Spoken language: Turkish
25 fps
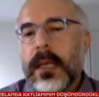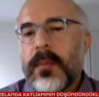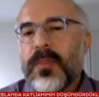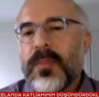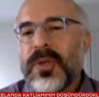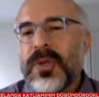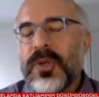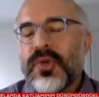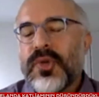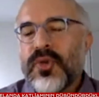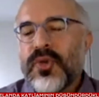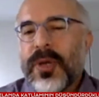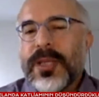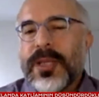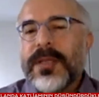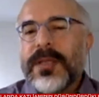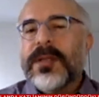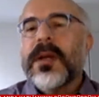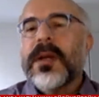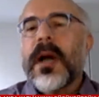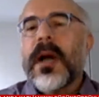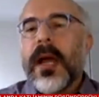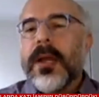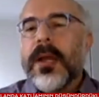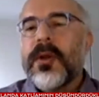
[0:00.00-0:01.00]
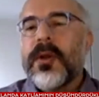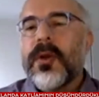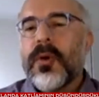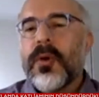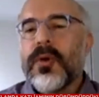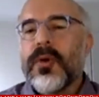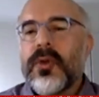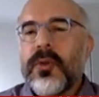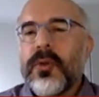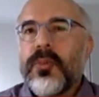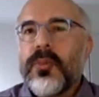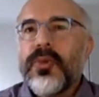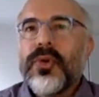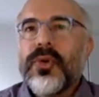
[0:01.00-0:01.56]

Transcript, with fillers: bir süredir kaynıyordu.